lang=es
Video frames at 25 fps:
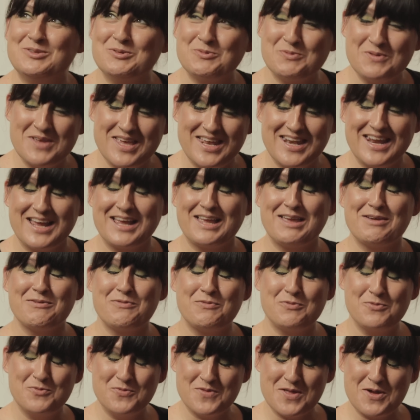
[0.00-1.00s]
tuviera que
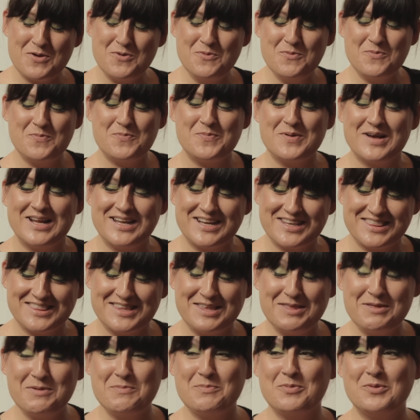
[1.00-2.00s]
fundar un
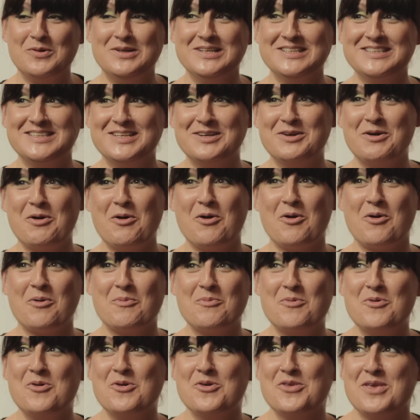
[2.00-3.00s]
partido político,
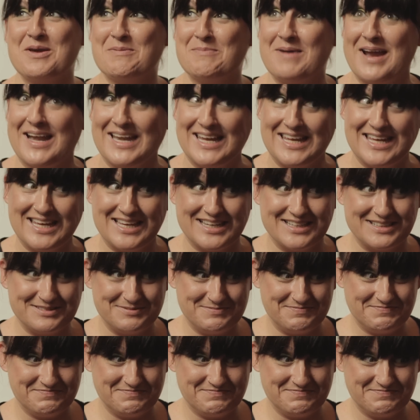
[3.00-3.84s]
¿cómo lo llamaría?